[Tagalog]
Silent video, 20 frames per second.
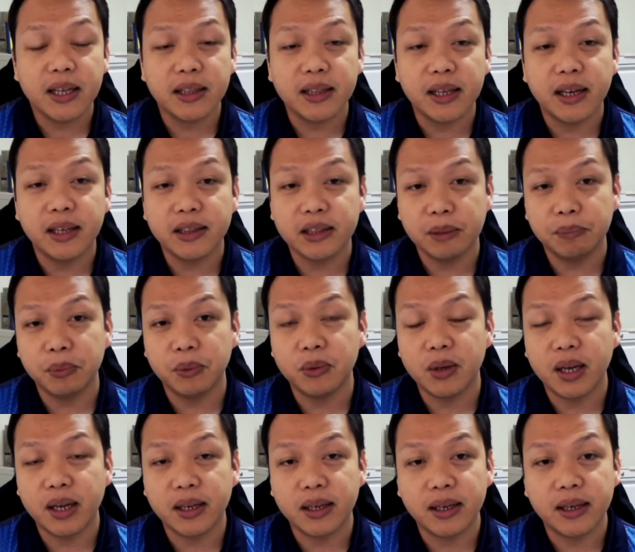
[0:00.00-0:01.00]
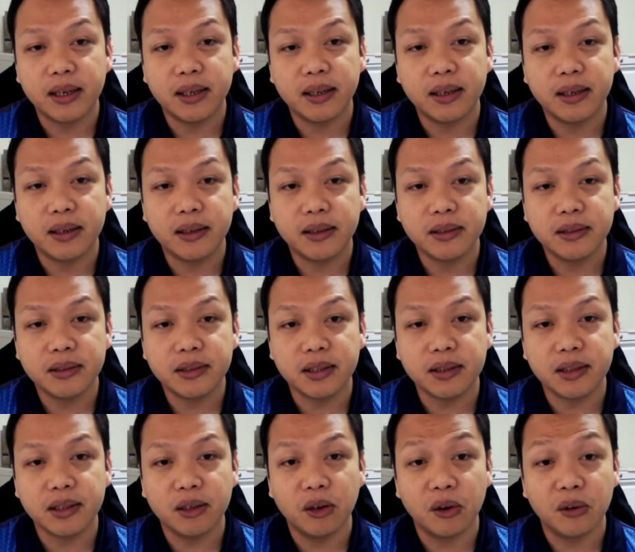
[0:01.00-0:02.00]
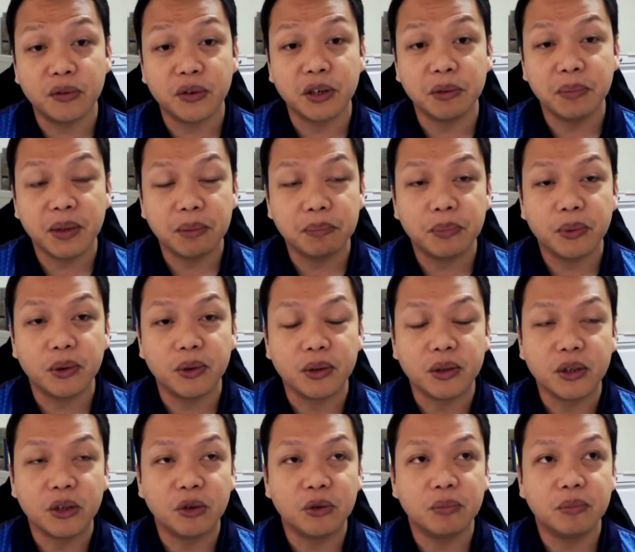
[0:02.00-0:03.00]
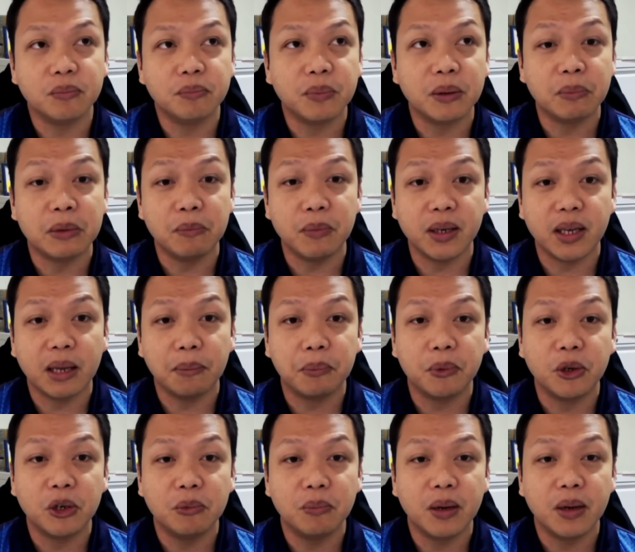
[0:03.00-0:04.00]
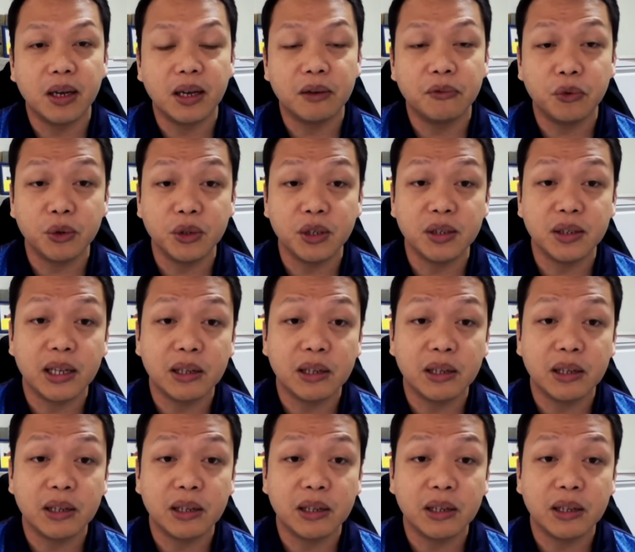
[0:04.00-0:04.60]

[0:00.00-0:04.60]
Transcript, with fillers: at ati pong uh, city government po yung pamibigay po ng mga food and